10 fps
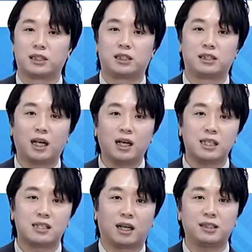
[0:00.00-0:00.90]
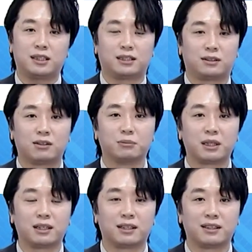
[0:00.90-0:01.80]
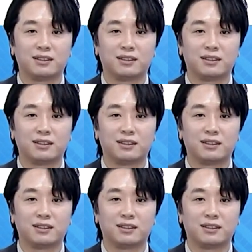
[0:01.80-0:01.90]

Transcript: 지가 이상한 시기에 들어간 겁니까?